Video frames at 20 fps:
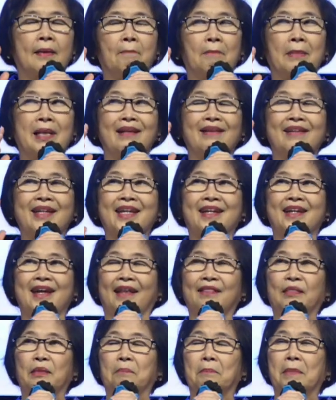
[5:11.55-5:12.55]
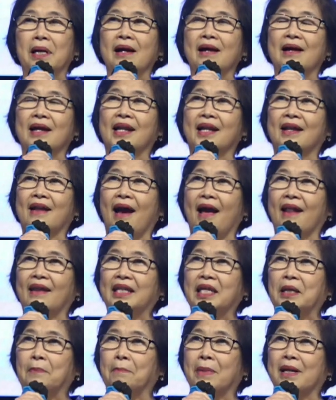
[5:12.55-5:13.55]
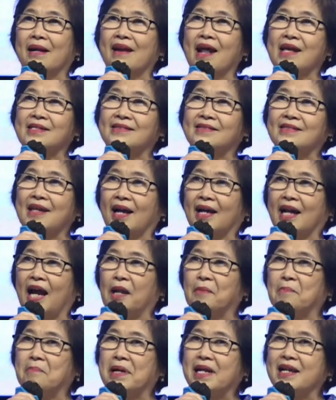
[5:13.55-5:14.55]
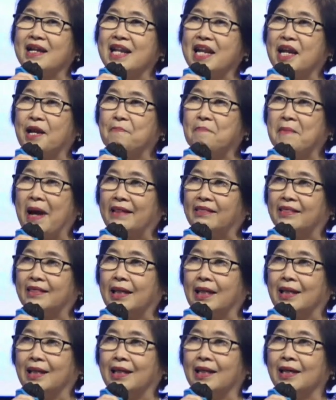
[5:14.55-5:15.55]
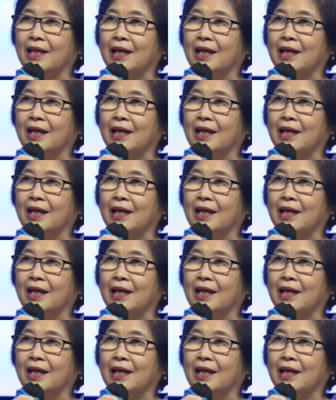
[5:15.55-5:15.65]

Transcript: melihat, mengenali, merasakan, menikmati